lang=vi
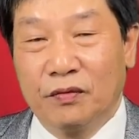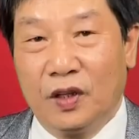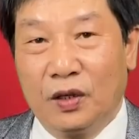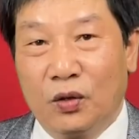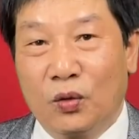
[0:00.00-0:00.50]

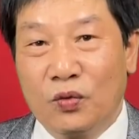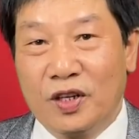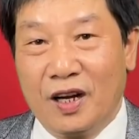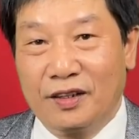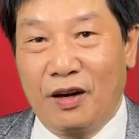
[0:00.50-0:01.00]
thì tôi cũng
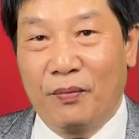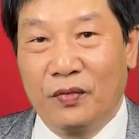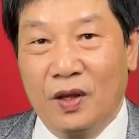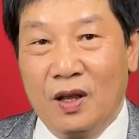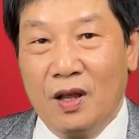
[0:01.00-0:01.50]
trân trọng
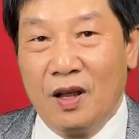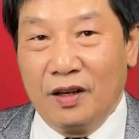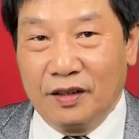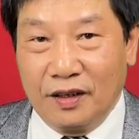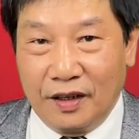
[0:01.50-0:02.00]

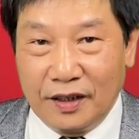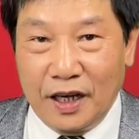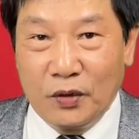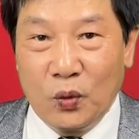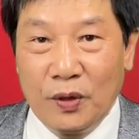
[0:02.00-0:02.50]
gửi
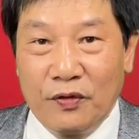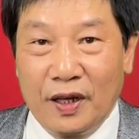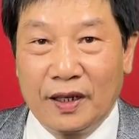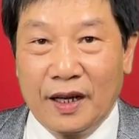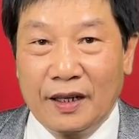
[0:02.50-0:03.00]
đến quý
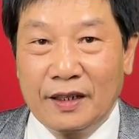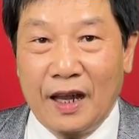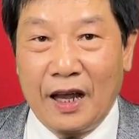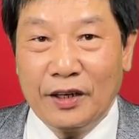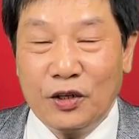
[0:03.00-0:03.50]
vị khán
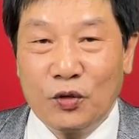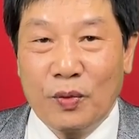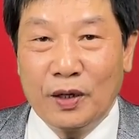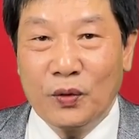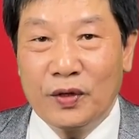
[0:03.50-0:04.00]
giả yêu
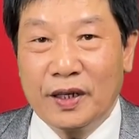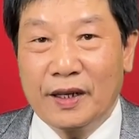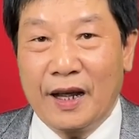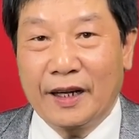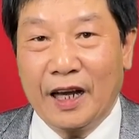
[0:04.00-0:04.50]
mến của diễn đàn